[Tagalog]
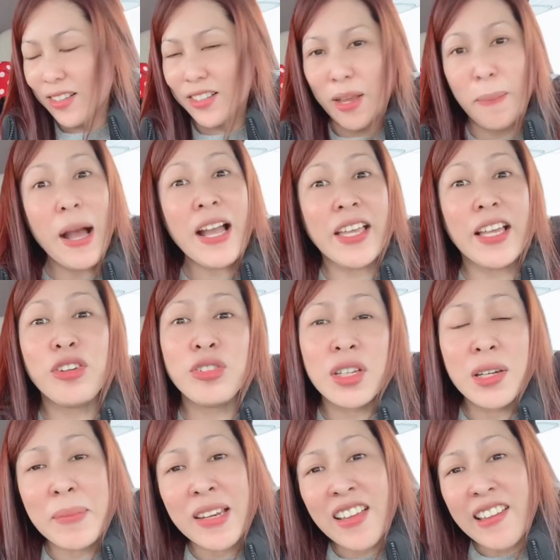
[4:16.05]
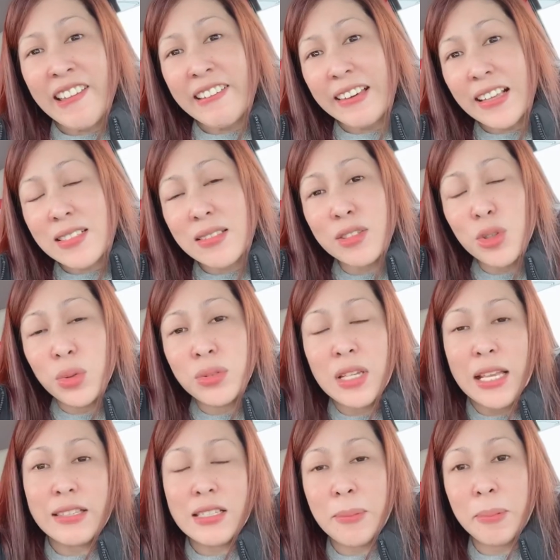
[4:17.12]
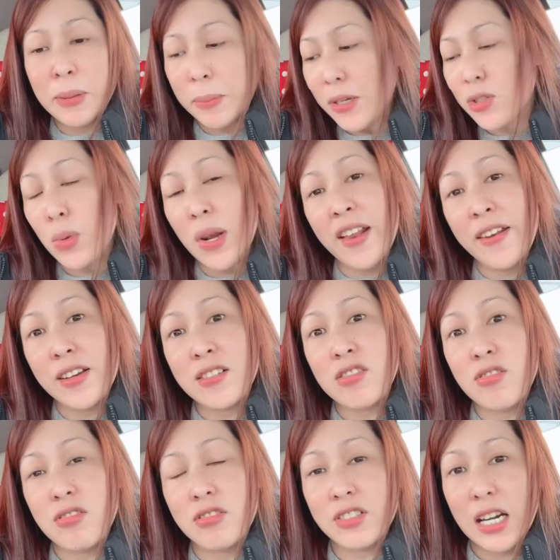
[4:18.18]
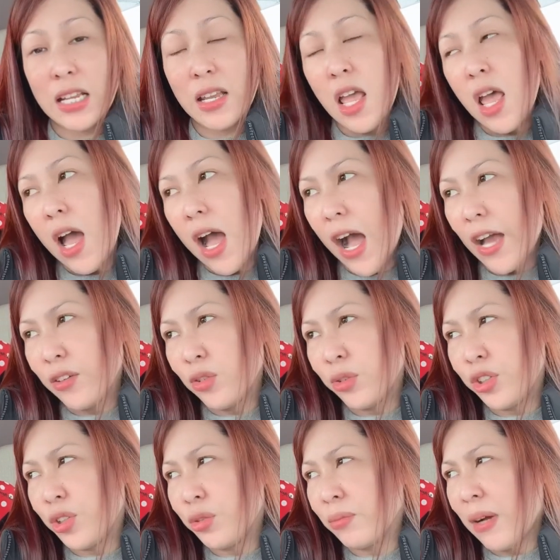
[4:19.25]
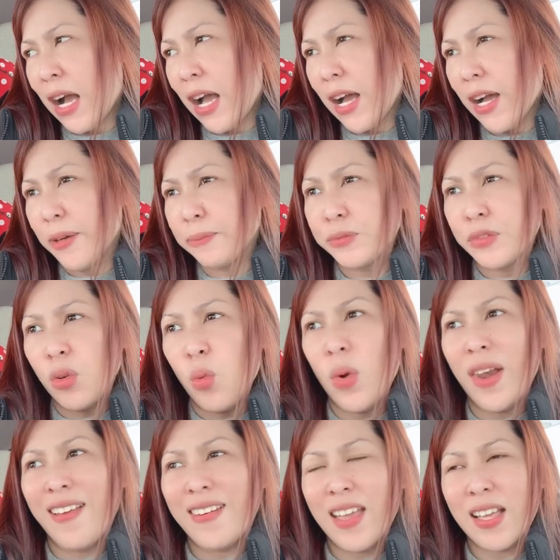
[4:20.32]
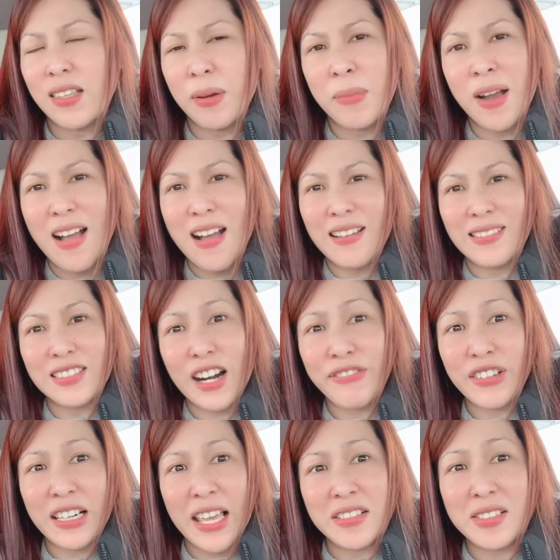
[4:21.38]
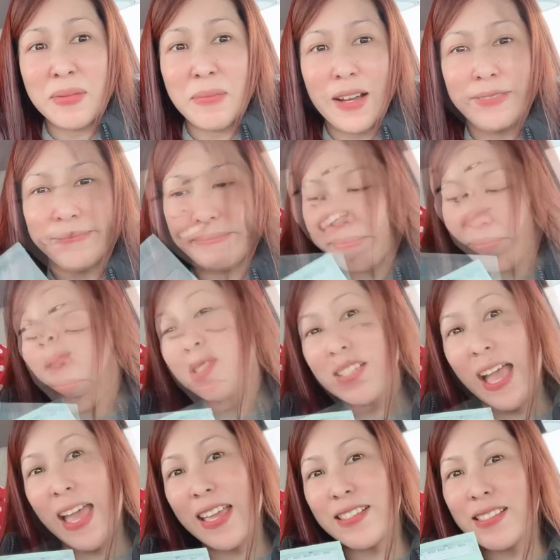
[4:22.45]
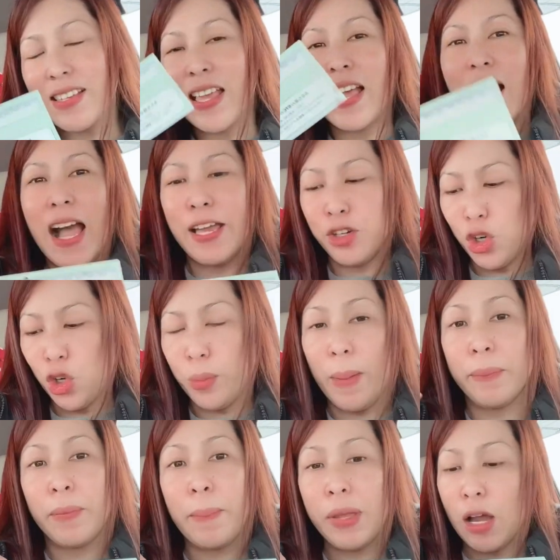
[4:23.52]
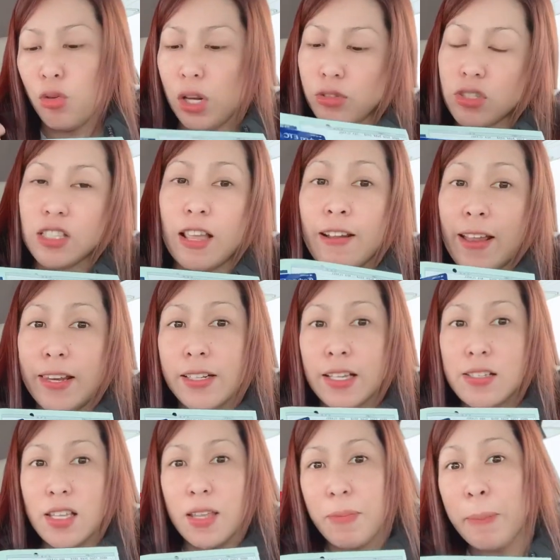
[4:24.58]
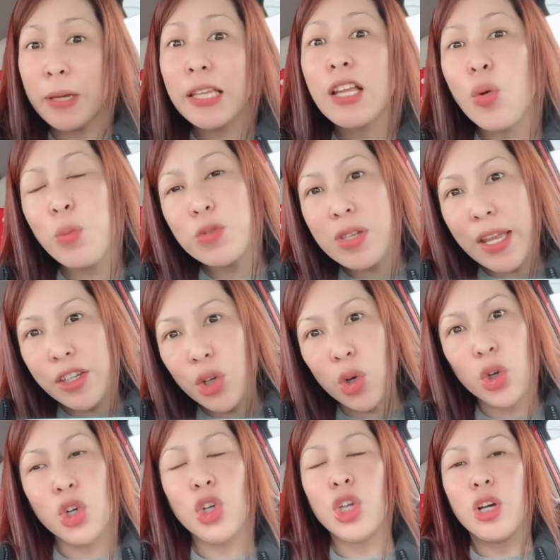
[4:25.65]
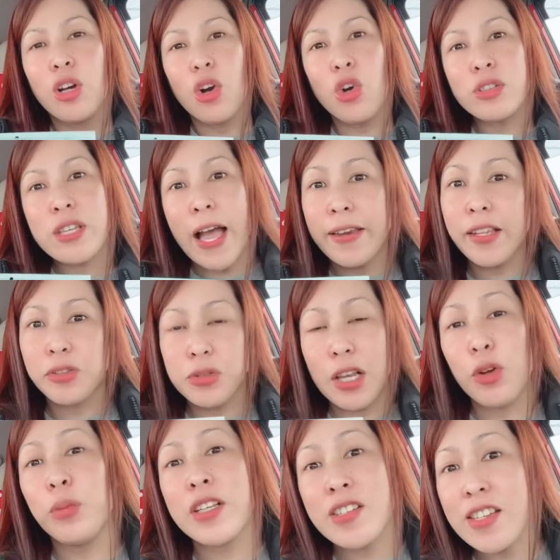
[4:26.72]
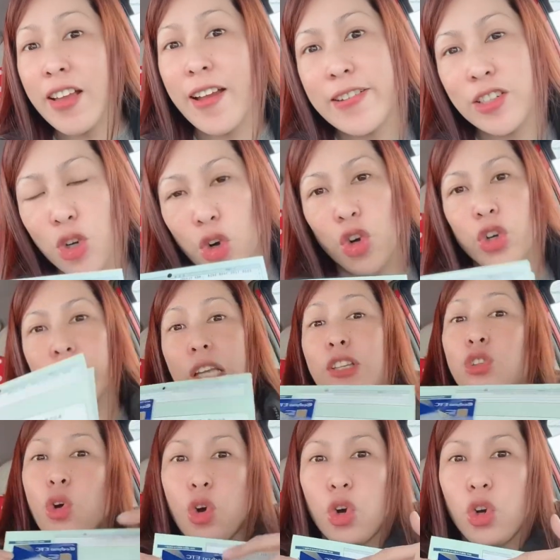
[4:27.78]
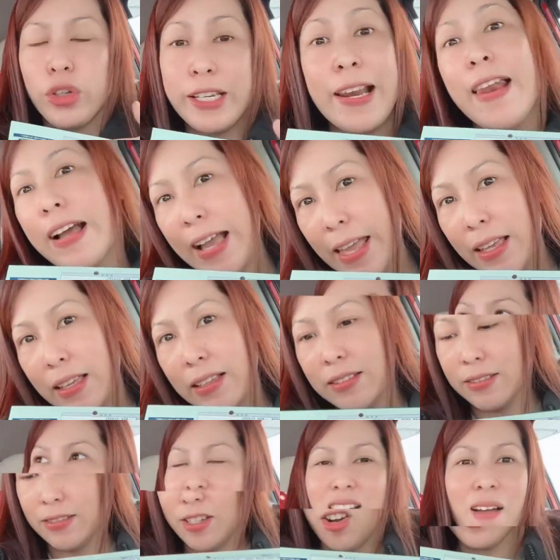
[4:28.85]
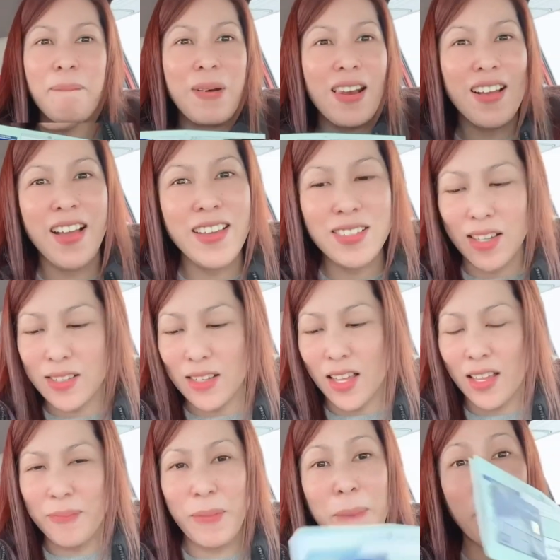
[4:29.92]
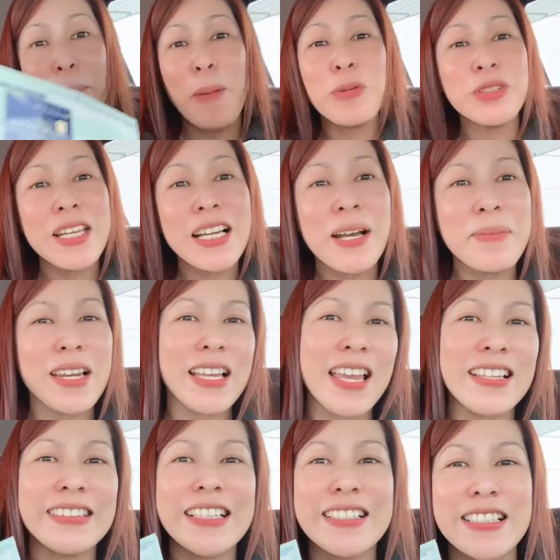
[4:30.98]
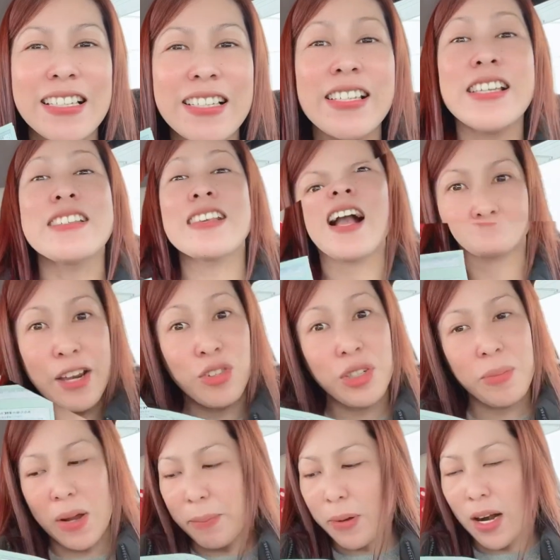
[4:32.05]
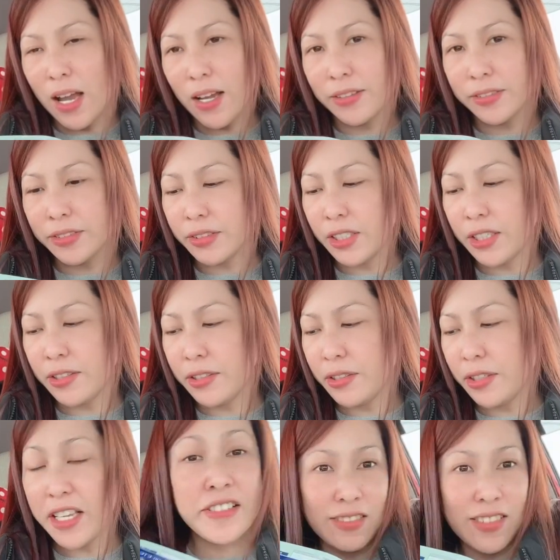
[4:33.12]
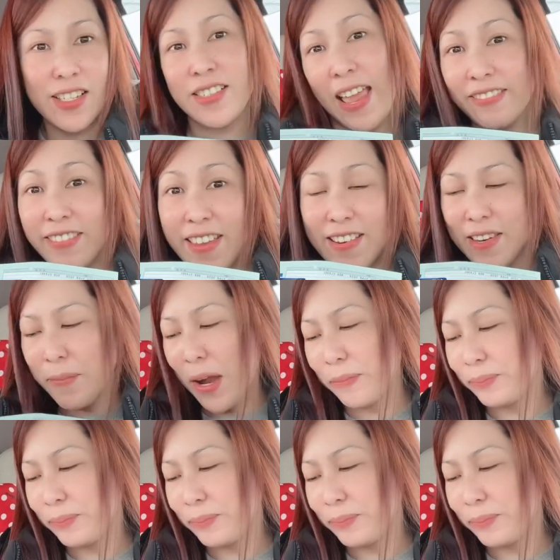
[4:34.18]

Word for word: Sabagay, ganun din naman ang NLEX doon sa, sa Pilipinas, wala na rin siguro tra, ano, yung mga, wala na yata mga traffic lights, di ba? Tapos guys, ano, mamaya ko na to siya tanggalin kasi papakita ko po sa inyo kung saan dito sa loob ng sasakyan ko, ito, nilalagay. Mamaya na lang diba? pala guys kasi pagpapapunta na kami ng ATC, saka ah, ano, ko diba, ilalagay. Para, It's exciting, di ba?